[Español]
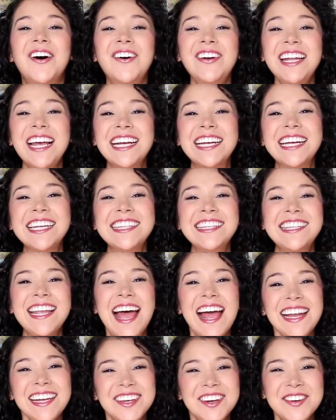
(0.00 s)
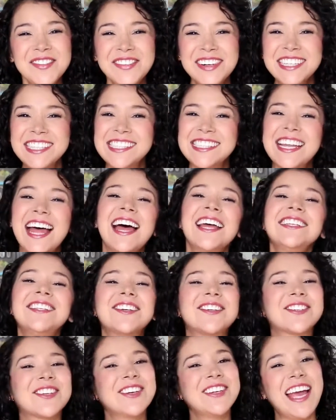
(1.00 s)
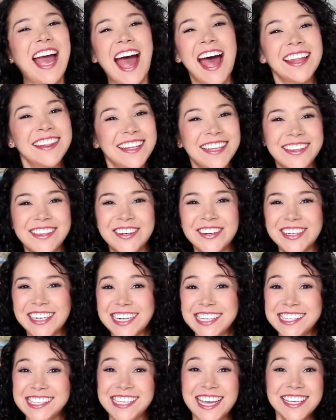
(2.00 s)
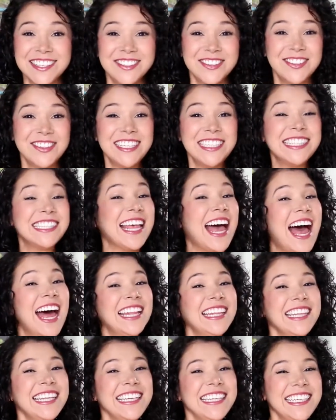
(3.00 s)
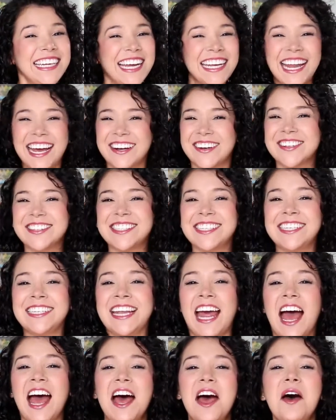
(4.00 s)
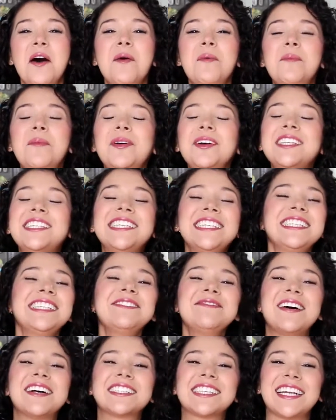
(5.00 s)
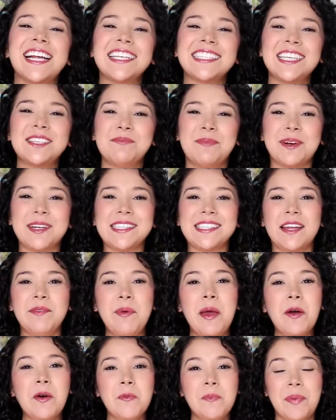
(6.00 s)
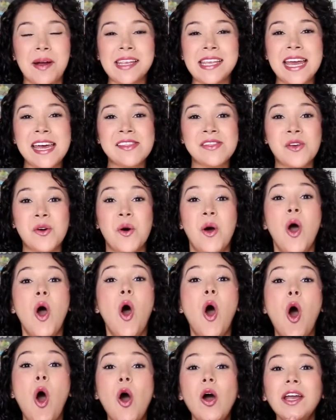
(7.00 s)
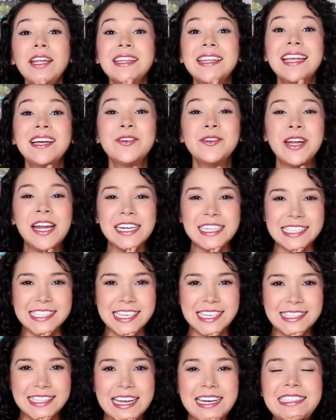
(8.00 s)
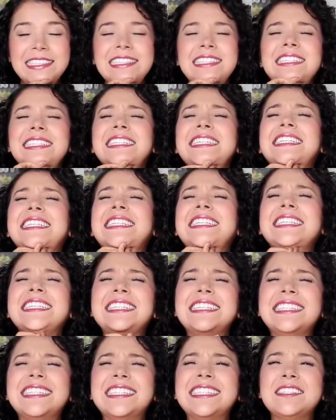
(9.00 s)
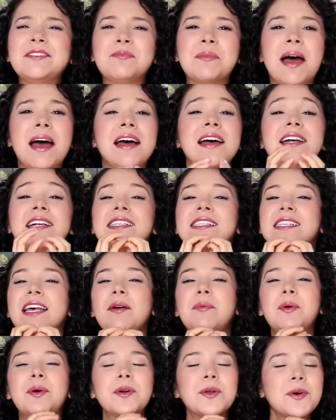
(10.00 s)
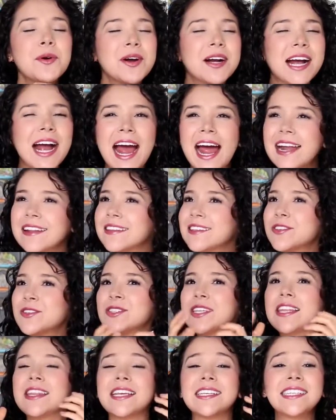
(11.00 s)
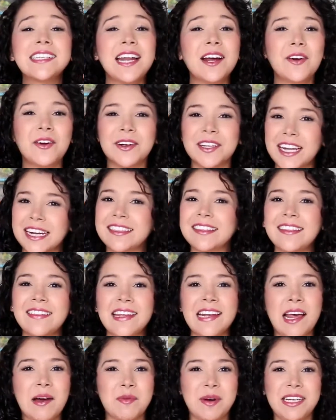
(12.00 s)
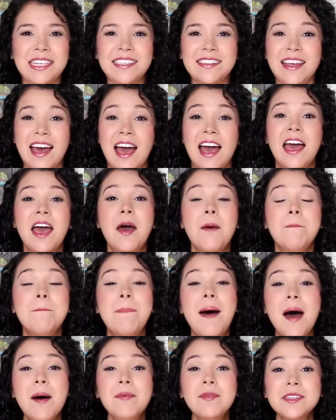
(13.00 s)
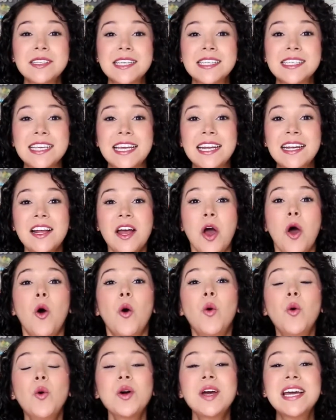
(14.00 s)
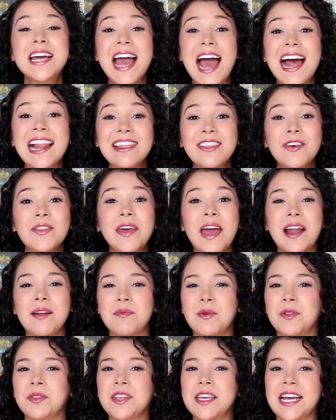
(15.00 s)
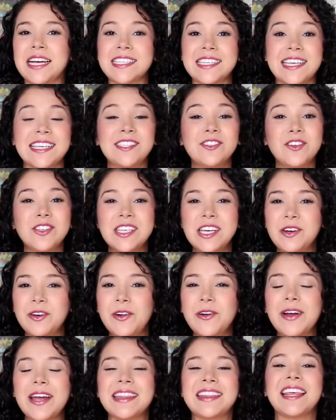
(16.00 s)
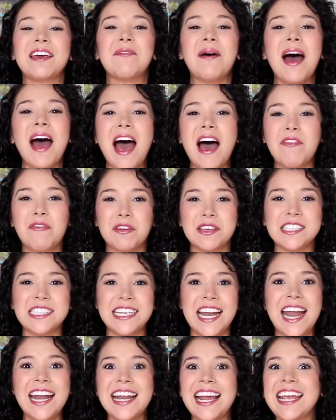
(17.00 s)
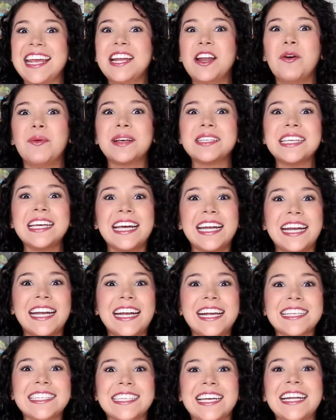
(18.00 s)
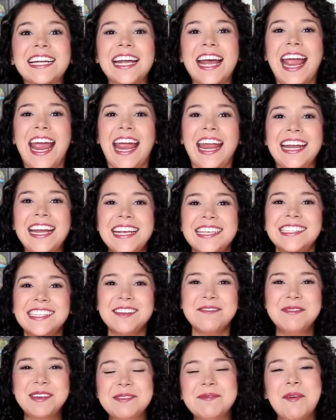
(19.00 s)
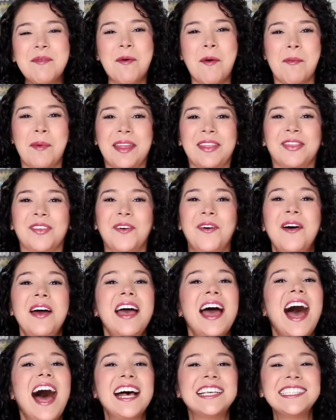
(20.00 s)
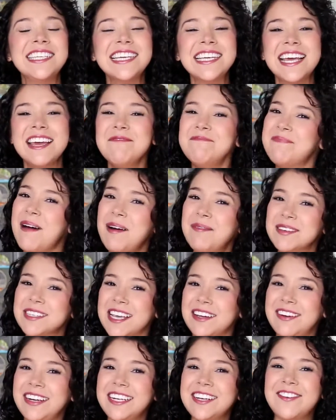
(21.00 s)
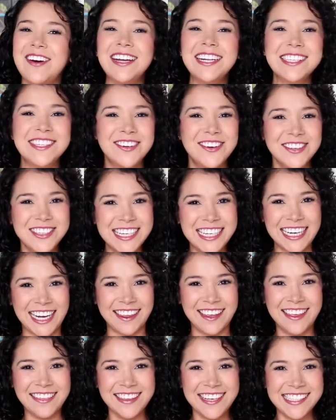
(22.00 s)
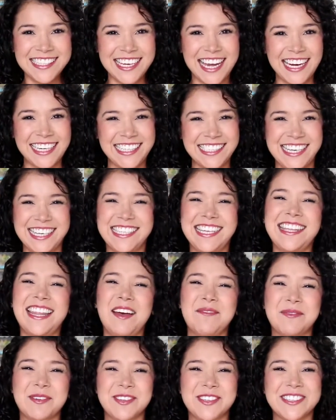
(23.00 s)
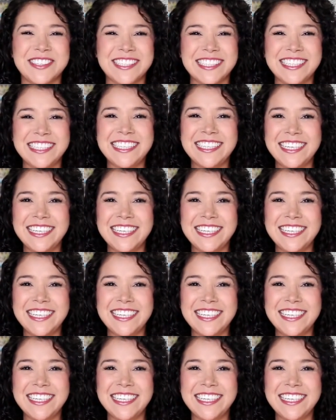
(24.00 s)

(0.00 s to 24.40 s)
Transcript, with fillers: Hola, ¿qué tal? ¿Cómo están? Yo soy Andy Torres y esto es Andy en la cocina. Muchísimas gracias por estarme acompañando. Hoy tengo una receta riquísima, sabor hogar, de esos que te hacen acordarte de la abuelita. Vamos a hacer un caldo de albóndigas que estoy seguro que te va a fascinar y lo vas a querer hacer en este mismo momento. Así que vamos a ver cuáles son los ingredientes que necesitamos.